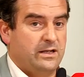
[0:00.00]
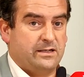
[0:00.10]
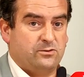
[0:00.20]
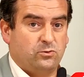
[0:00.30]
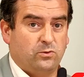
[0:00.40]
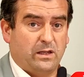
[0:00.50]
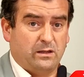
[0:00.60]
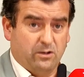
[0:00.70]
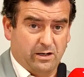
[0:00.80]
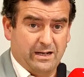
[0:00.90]
de
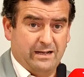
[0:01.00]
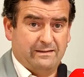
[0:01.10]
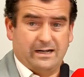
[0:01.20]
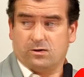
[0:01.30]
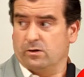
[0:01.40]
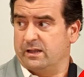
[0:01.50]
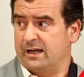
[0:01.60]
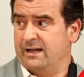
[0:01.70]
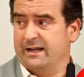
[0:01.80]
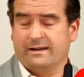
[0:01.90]
reestructuración de las
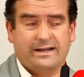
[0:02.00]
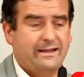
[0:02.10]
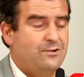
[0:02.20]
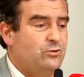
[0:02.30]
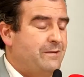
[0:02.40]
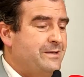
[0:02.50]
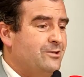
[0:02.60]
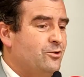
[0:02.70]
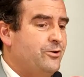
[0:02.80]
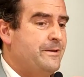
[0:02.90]
concejalías de cada
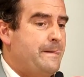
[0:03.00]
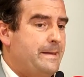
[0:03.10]
ayuntamiento.